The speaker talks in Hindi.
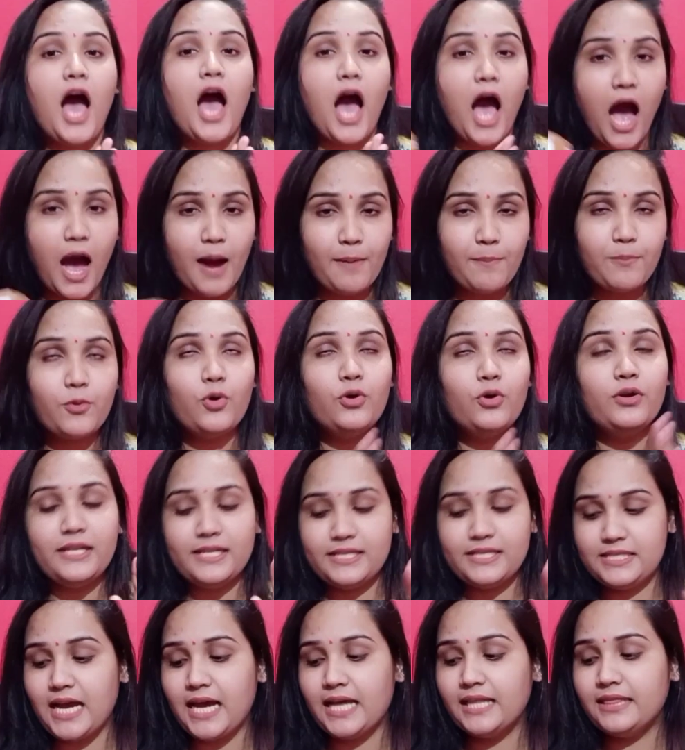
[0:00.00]
आपको
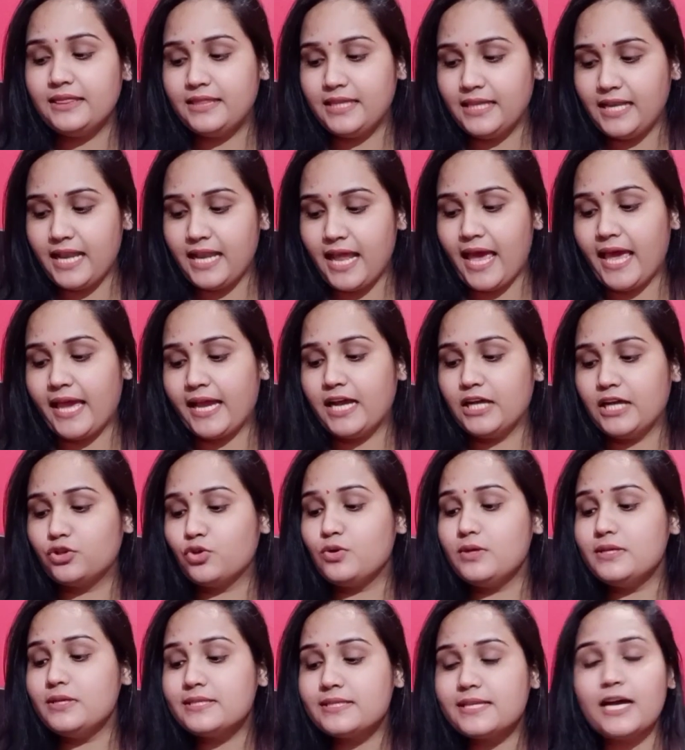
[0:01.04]
निजात दिलाएगा तो
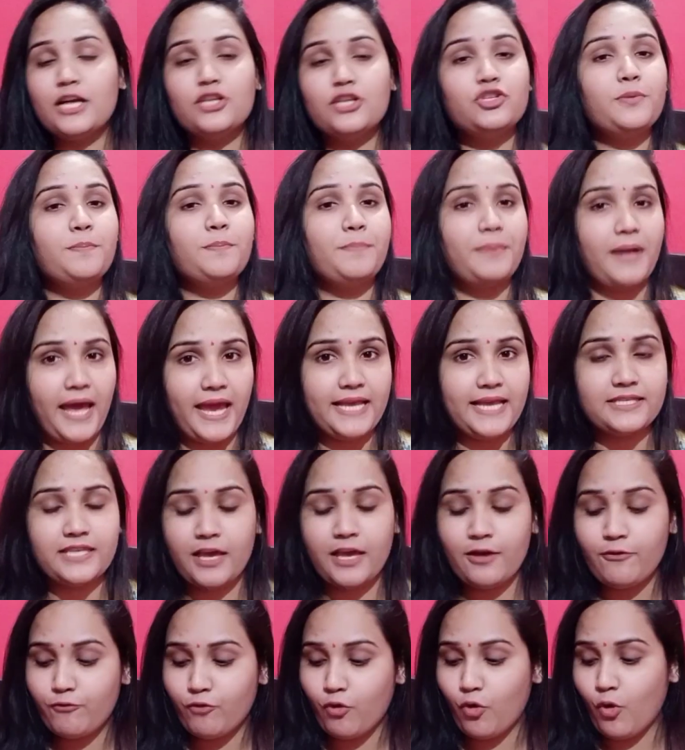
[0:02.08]
इसका जो प्राइस है
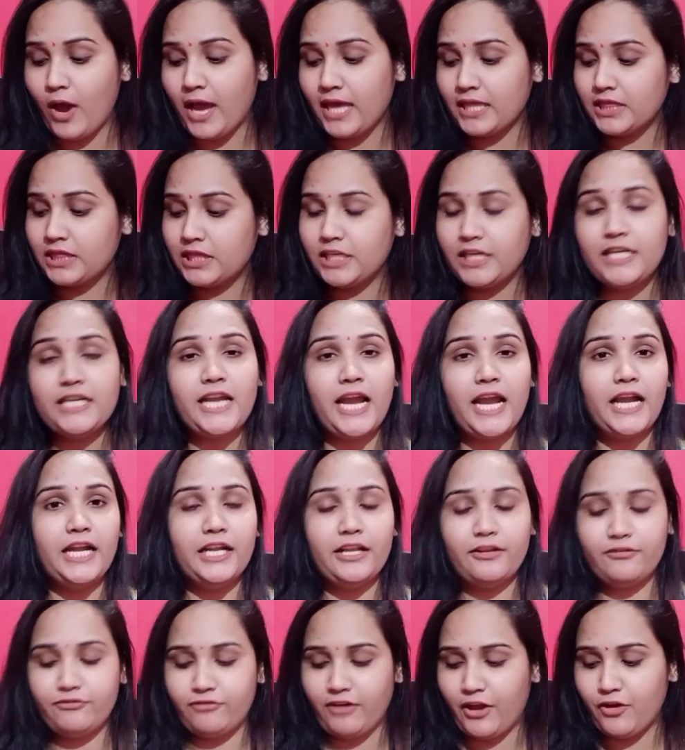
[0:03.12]
वो है थ्री नाइनटी
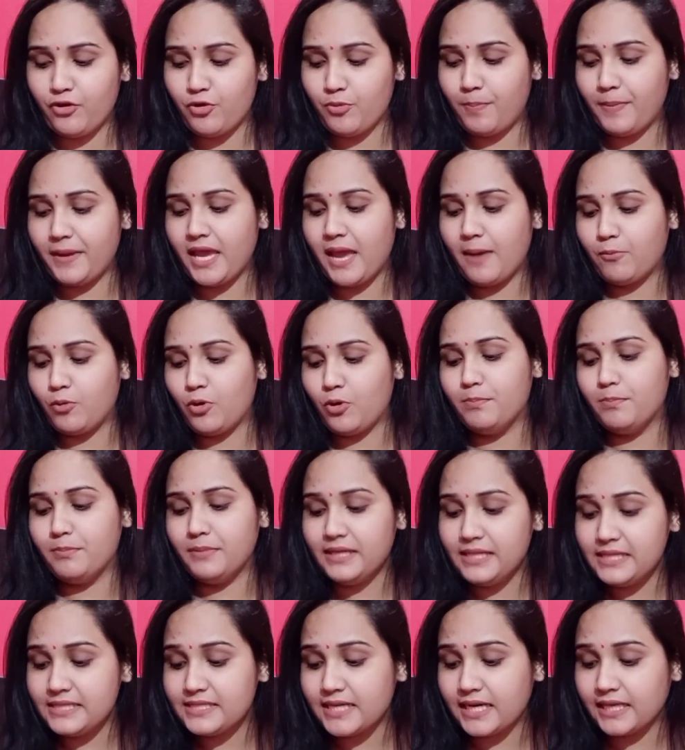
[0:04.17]
फाइव रुपये आपको मिल
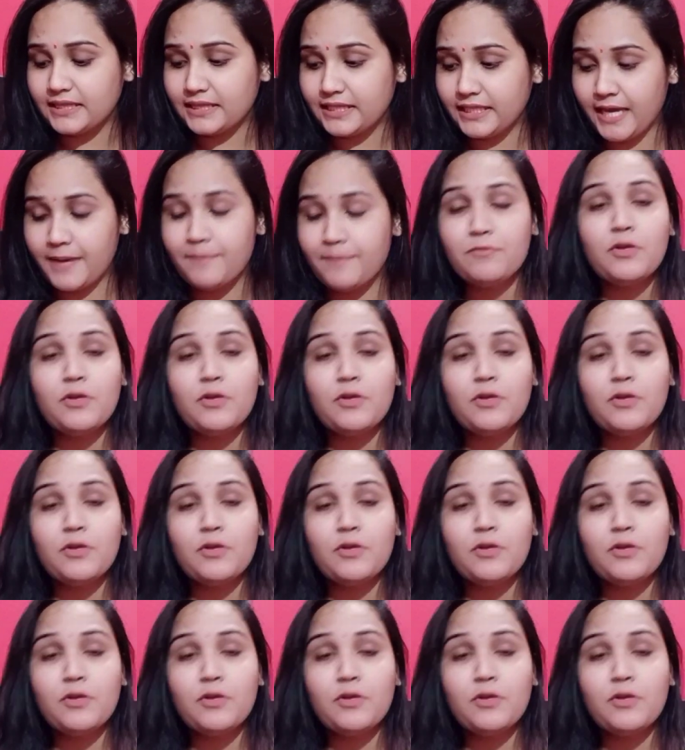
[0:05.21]
जाती है